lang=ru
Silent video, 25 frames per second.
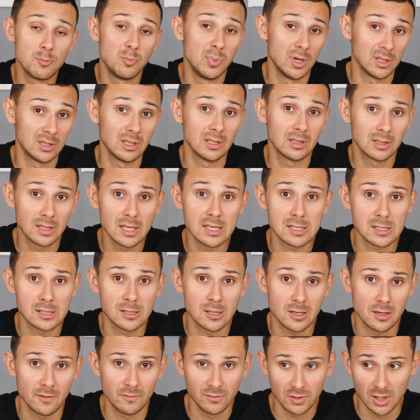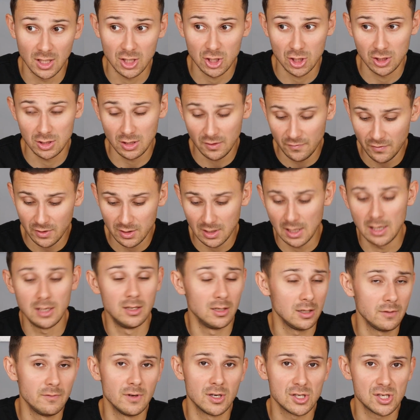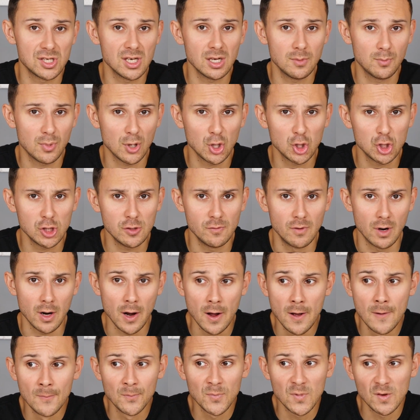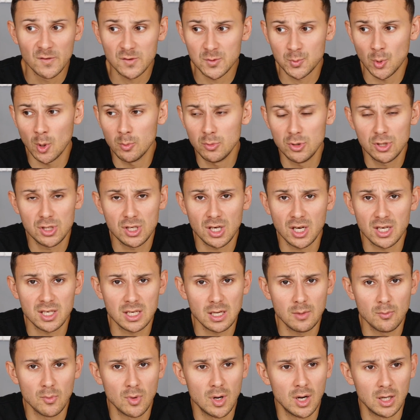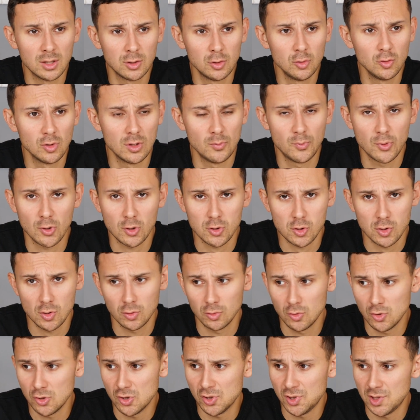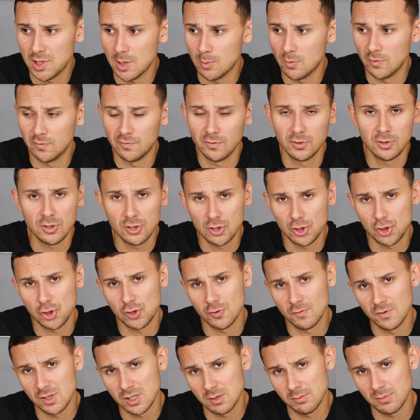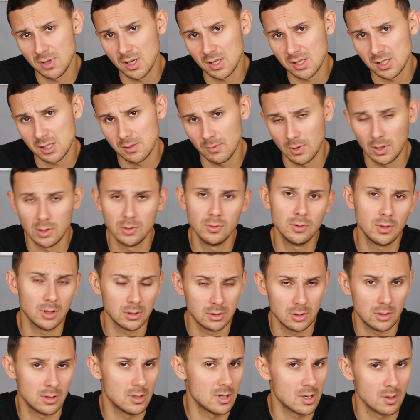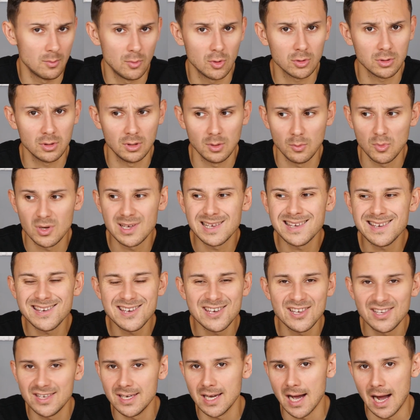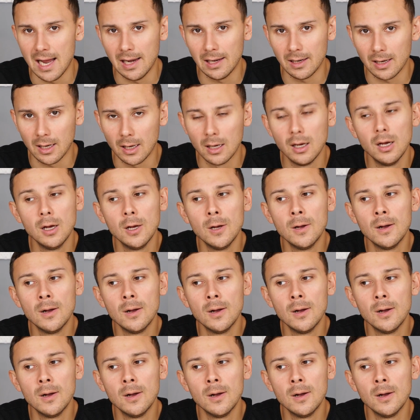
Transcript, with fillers: бета-тестеров, даже на финальных версиях прошивок. Вспомните хотя бы одну операционную систему в 2018 году, которая работала бы идеально –